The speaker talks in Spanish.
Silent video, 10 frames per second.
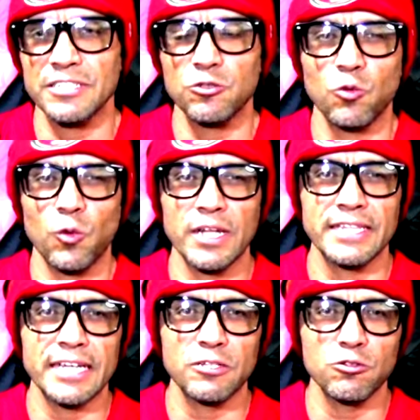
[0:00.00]

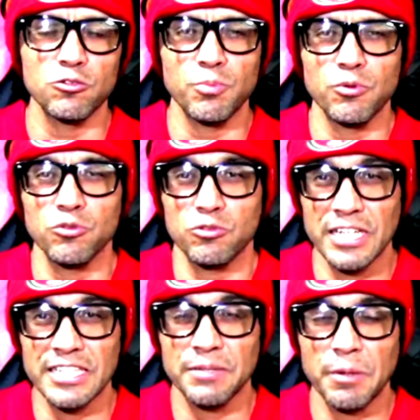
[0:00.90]

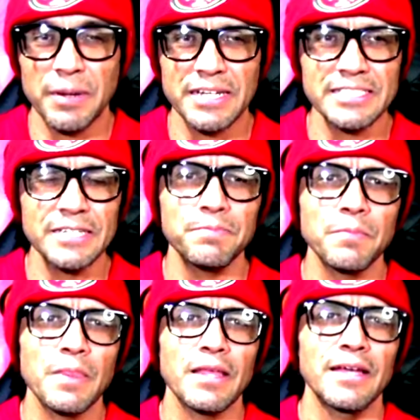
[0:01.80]
148.7 me parece,